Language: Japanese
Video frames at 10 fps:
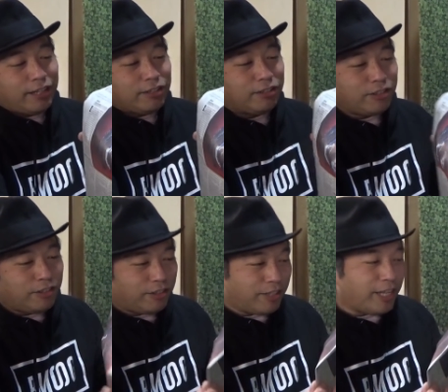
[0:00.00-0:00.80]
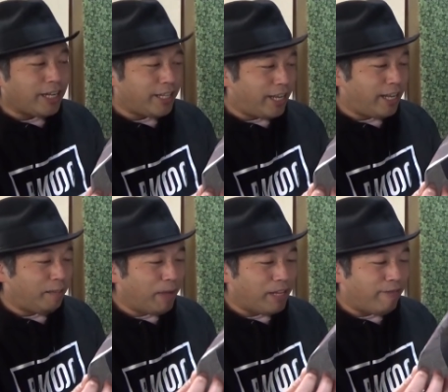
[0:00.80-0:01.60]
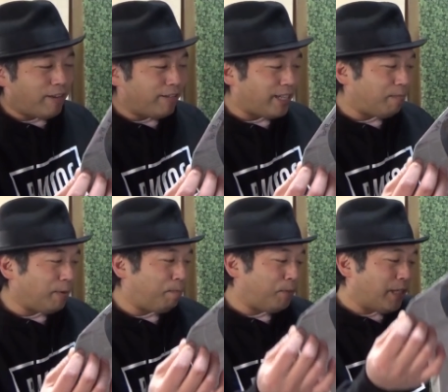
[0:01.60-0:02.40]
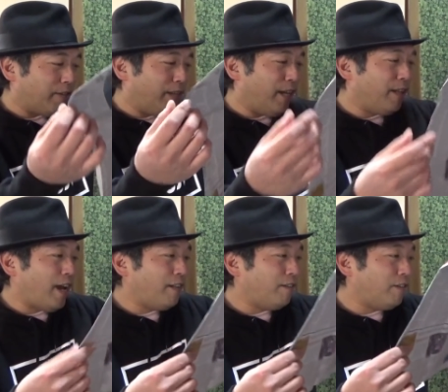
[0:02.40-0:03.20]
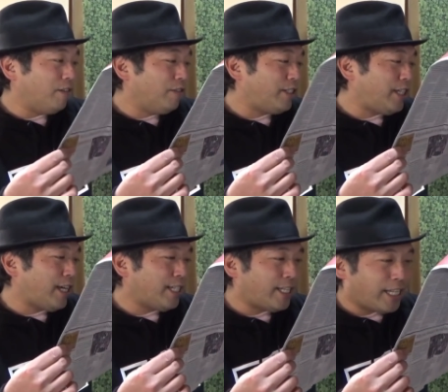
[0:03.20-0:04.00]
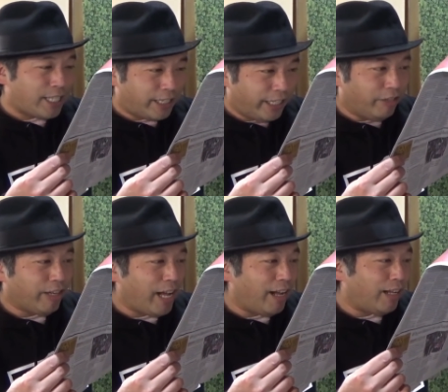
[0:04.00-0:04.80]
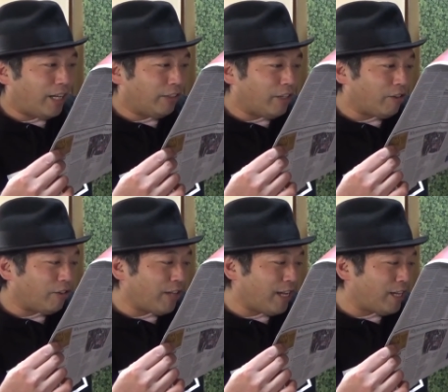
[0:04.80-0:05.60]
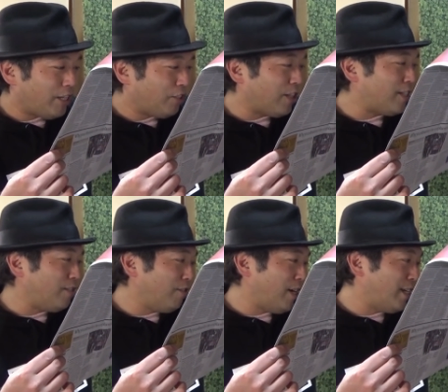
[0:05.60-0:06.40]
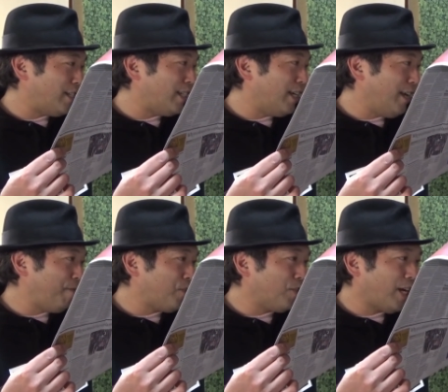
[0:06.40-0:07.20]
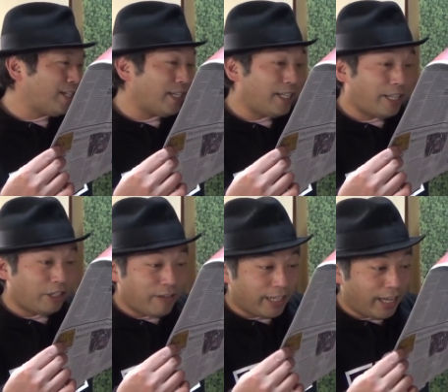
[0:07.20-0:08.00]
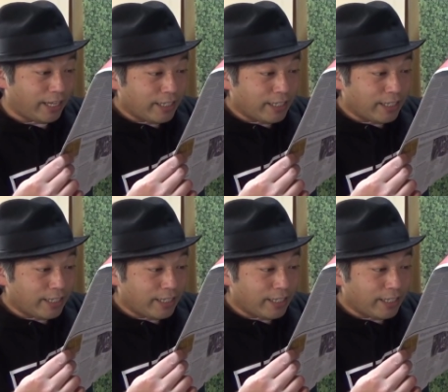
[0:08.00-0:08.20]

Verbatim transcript: その中で、まあ、いわゆる J-POP なので、あの、藤井風さんだったりとか、あの、いろいろな人たちの話がね、紹介されてるわけ